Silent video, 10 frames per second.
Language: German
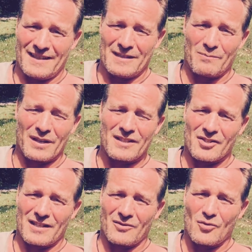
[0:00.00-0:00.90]
Die
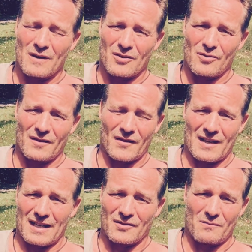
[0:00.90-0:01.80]
britische Aromakunde
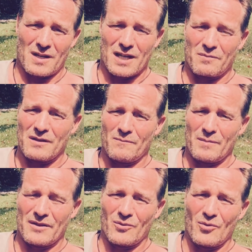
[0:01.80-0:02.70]
sagt zum Beispiel,
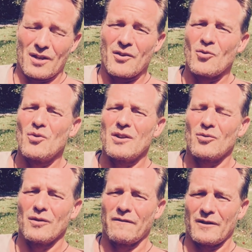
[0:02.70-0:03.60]
bitte Öle nur
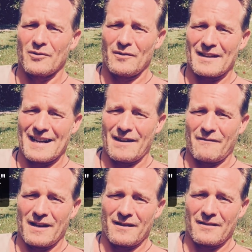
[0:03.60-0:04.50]
unverdünnt
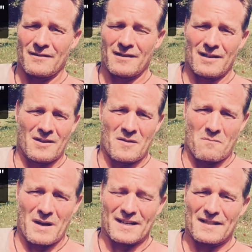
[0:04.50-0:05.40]
anwenden,
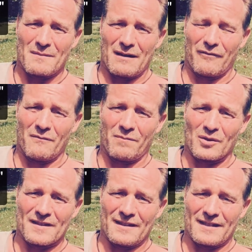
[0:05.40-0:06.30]
maximal
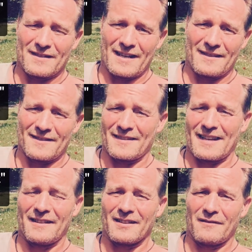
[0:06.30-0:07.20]
5% Essenz, das
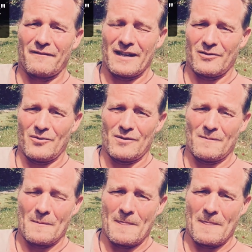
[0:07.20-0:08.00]
andere Fettöl.